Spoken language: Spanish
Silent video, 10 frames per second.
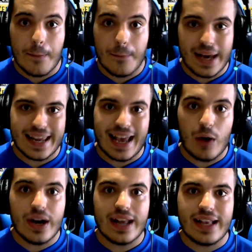Vale,
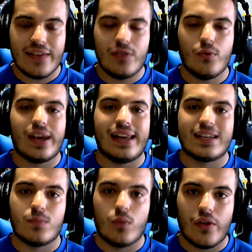ahora han añadido que
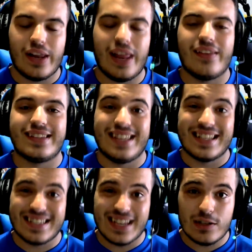las modalidades de
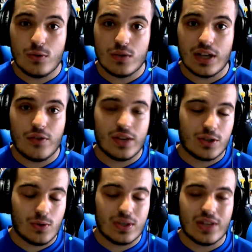6
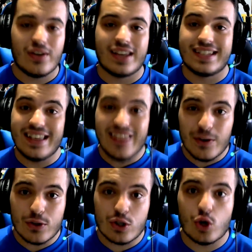luchadores o luchadoras y de
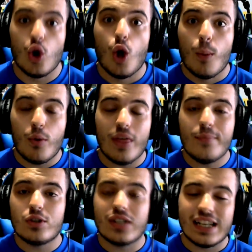8
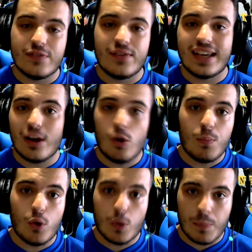podamos clasificarlo
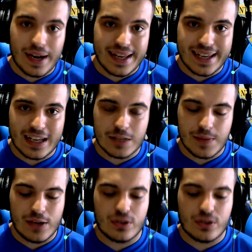por parejas, ¿vale?